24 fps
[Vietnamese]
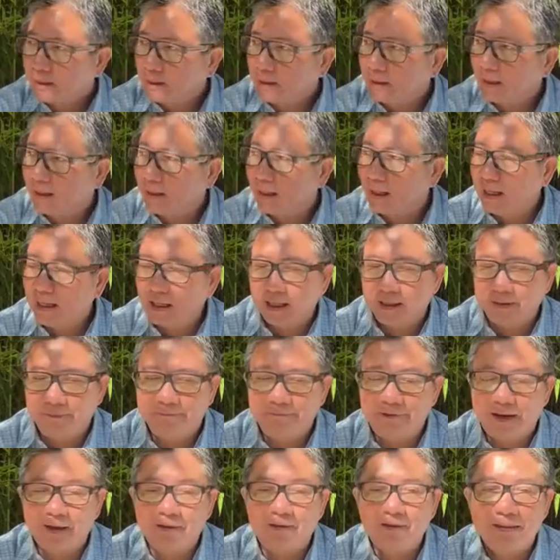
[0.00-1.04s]
là
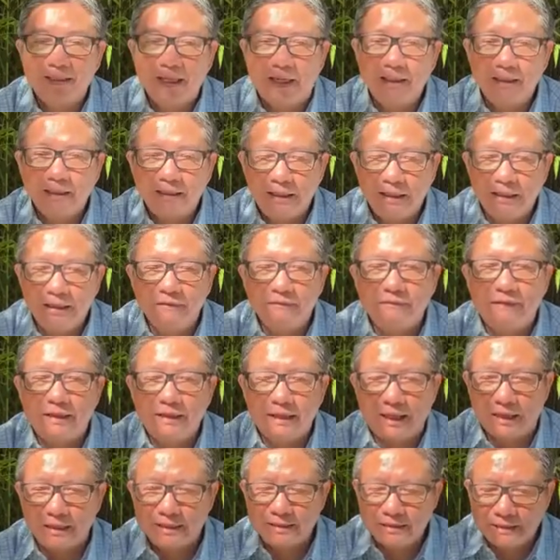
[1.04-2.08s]
phải có chánh kiến, phải
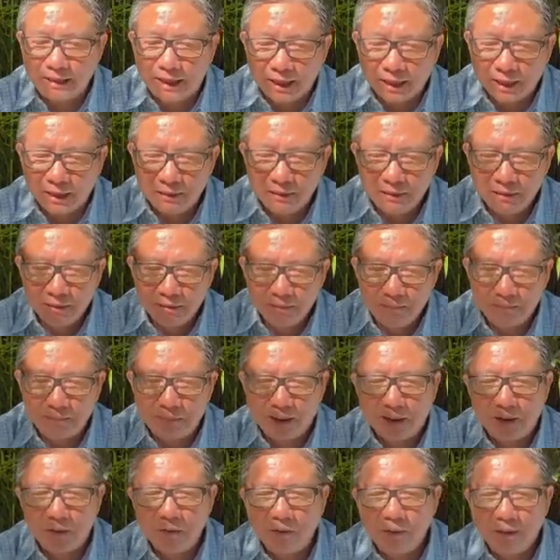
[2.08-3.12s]
nhận xét
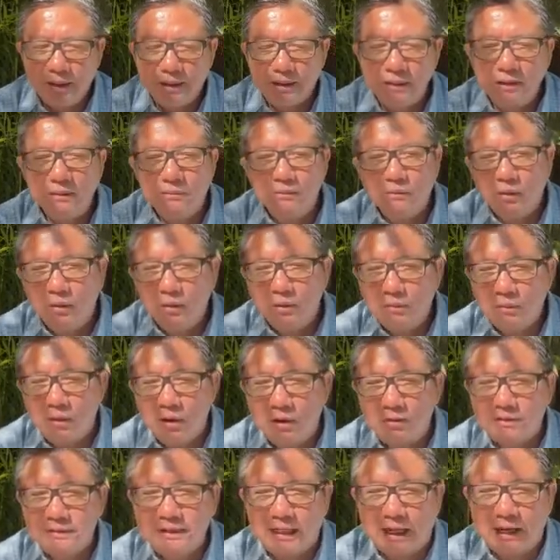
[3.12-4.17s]
ma quỷ nó mưu
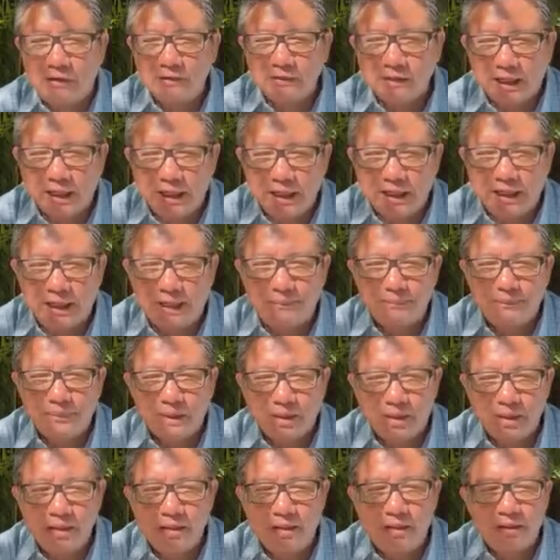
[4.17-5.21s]
mô xảo kế lắm
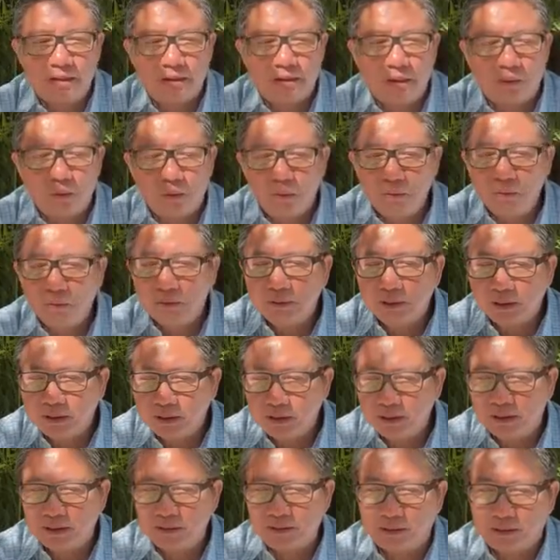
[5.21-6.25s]
nó đủ
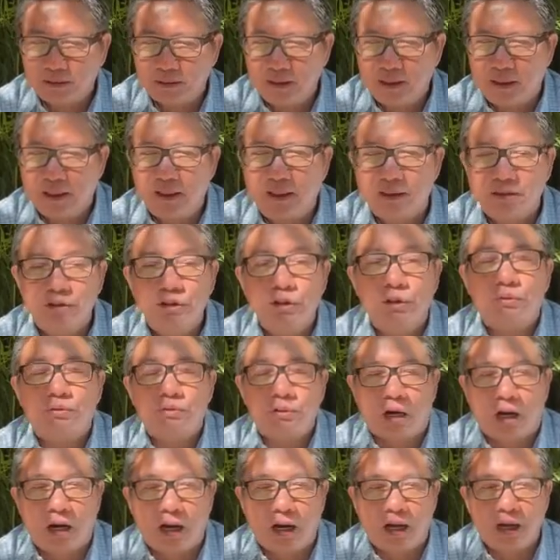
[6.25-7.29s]
thứ uh, chiêu
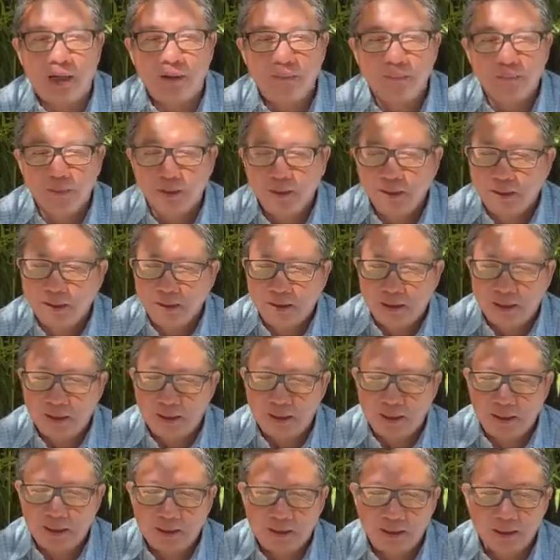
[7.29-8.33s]
trò uh,
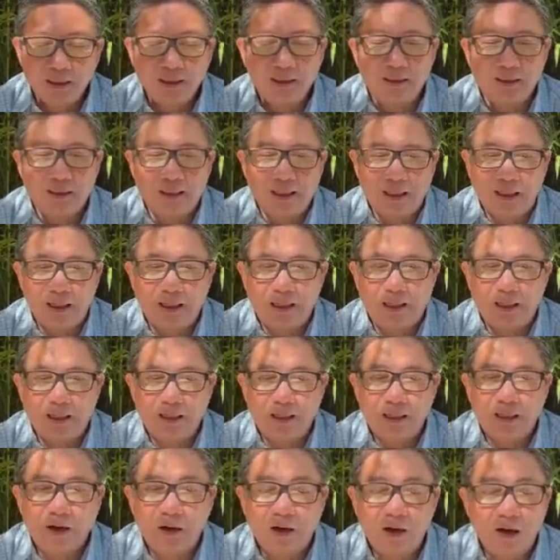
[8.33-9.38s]
rất là
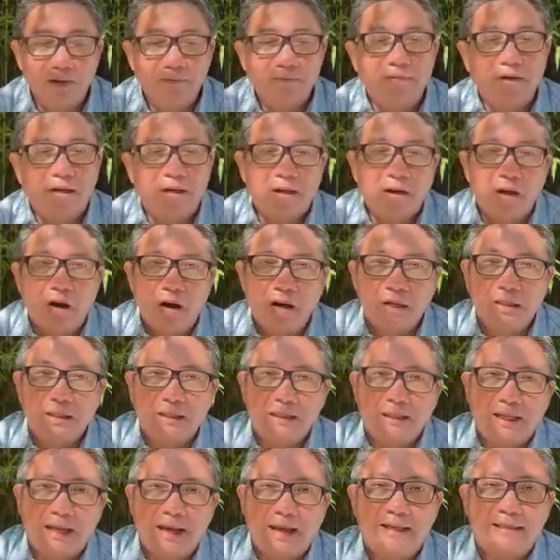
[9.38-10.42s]
khó mà đoán
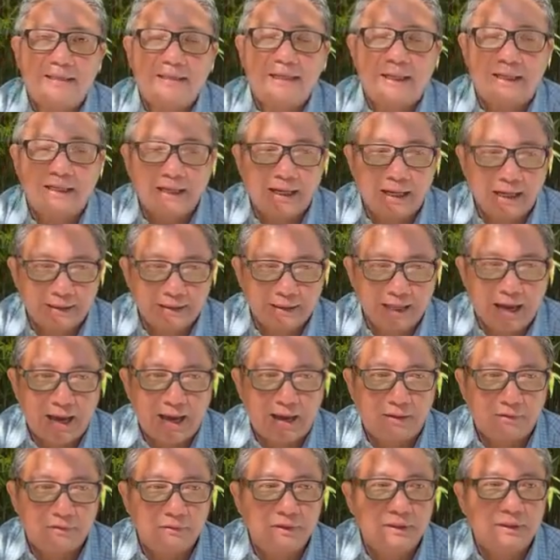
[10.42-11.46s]
được ai tránh ai
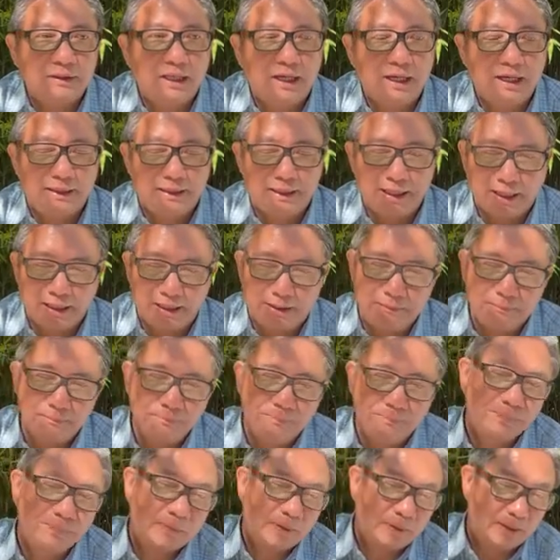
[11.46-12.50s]
tà của cái thời này
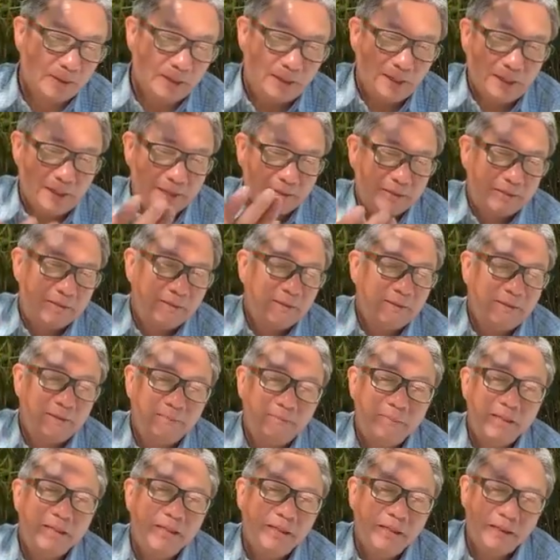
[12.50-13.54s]
đó là thường
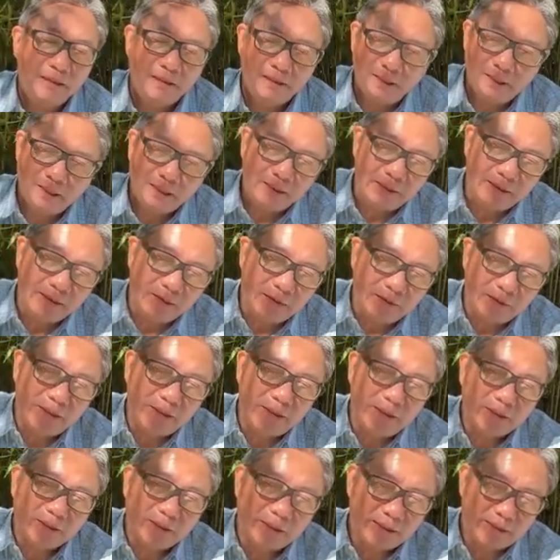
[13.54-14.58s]
mấy vị hay nói
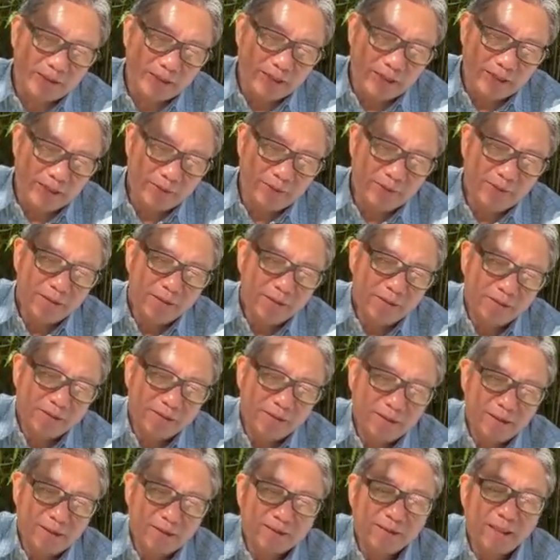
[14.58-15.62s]
với chuyện vậy
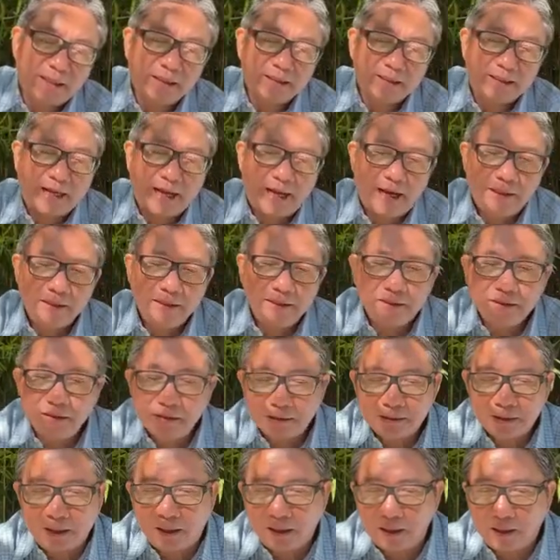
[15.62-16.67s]
cho nên tất cả những đứa
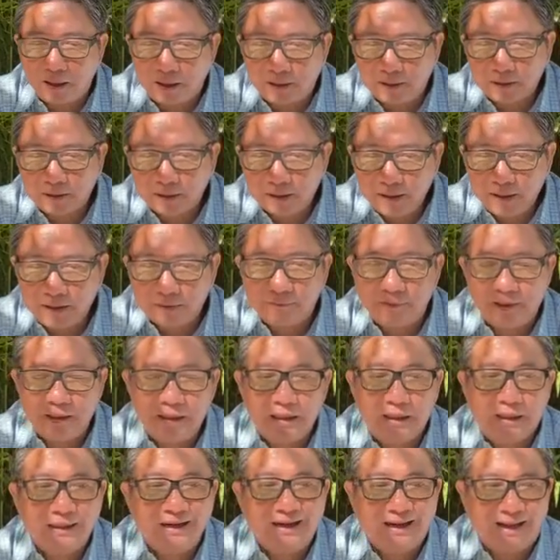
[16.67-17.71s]
con họ thiên phải
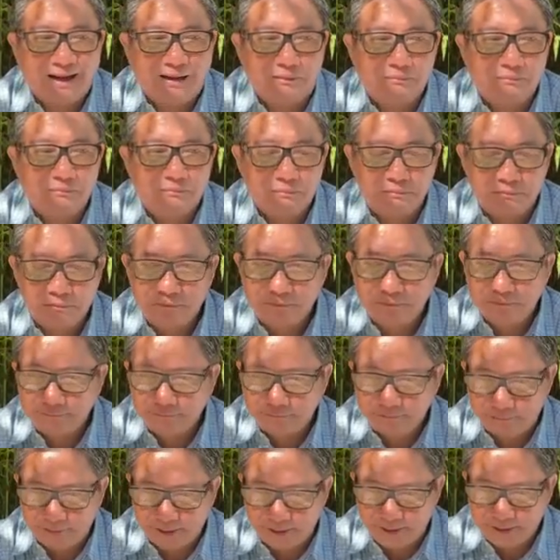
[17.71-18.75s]
vững lòng
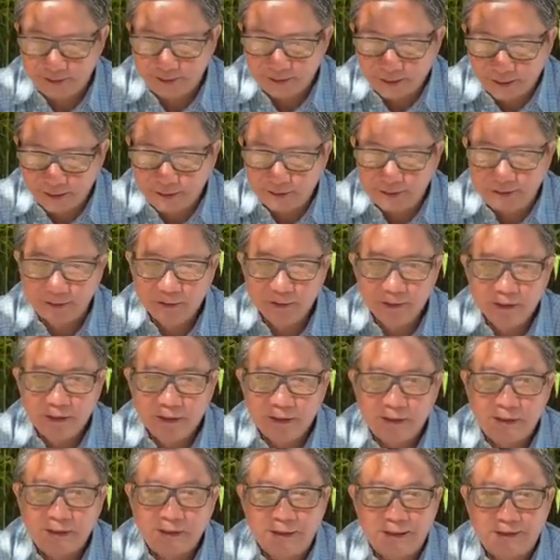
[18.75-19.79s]
phải tin
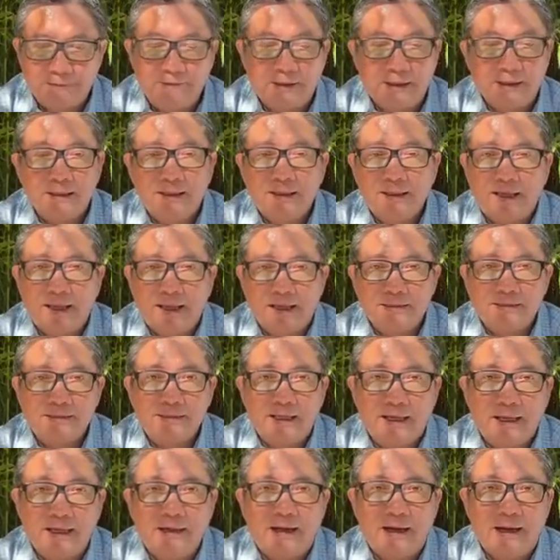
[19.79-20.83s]
là phật di lạc
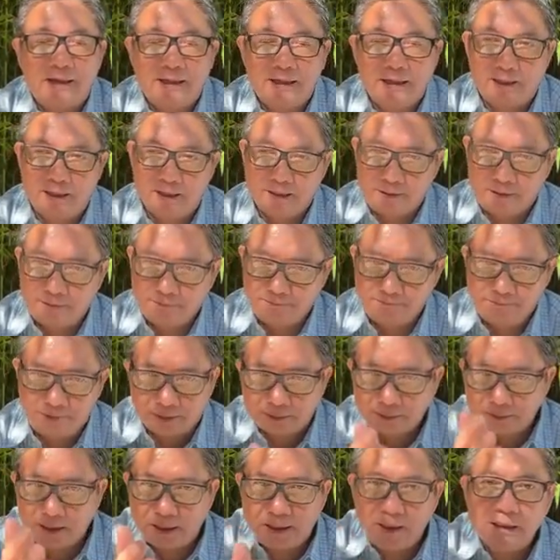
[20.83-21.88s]
sẽ ra đời
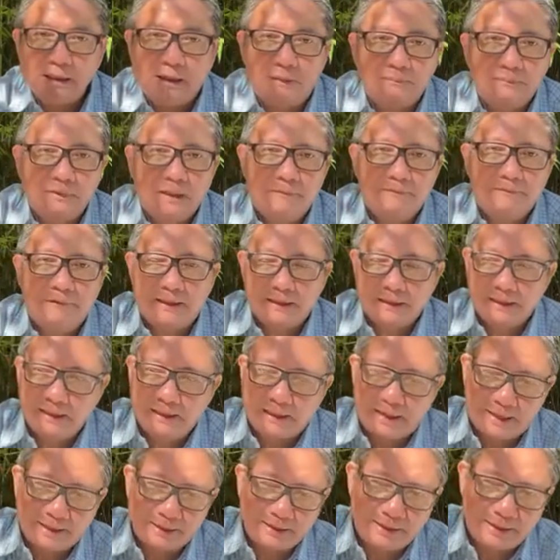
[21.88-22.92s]
phật tử không tin phật di
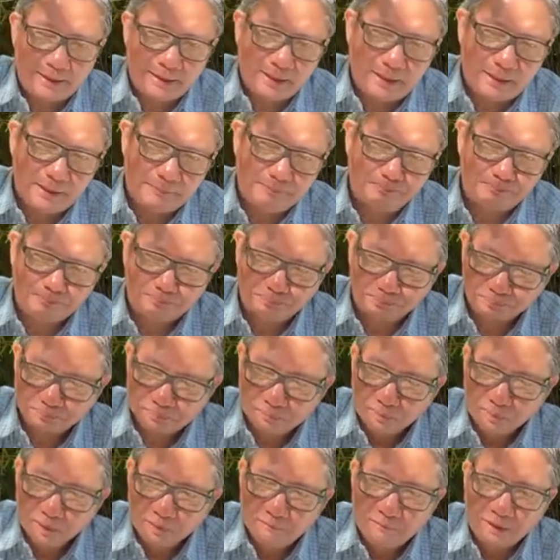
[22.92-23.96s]
lạc ra đời
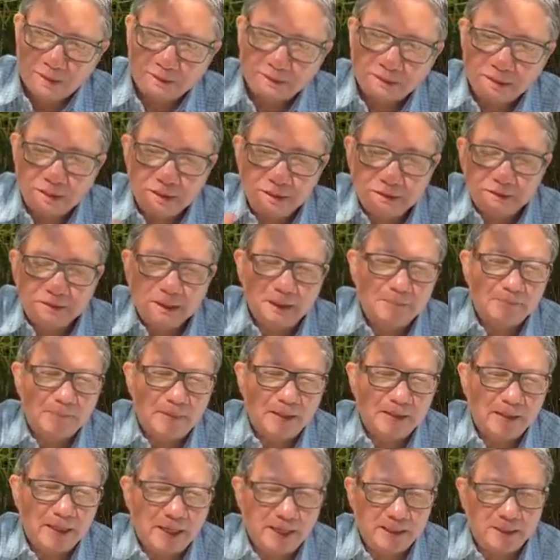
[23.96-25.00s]
phật tử tin
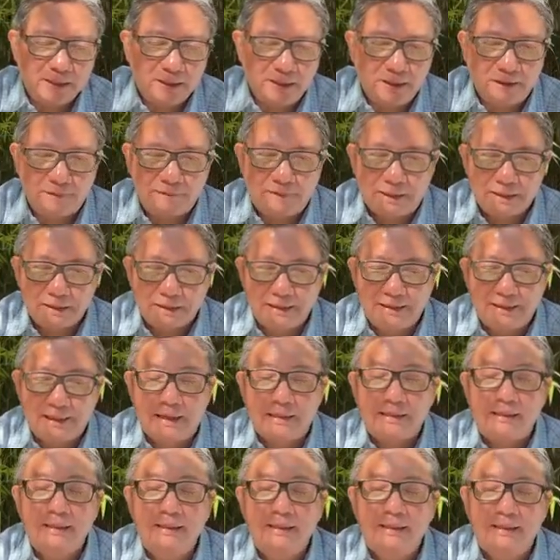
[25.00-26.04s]
mấy thầy nói là phật di lạc
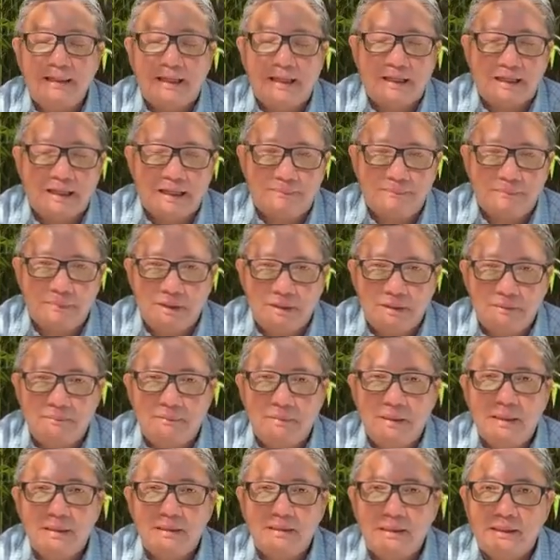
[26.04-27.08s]
chín ngàn năm nữa
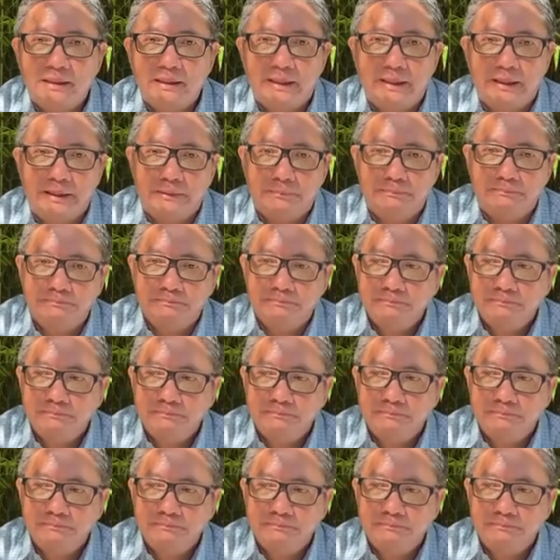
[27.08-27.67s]
mới xuất hiện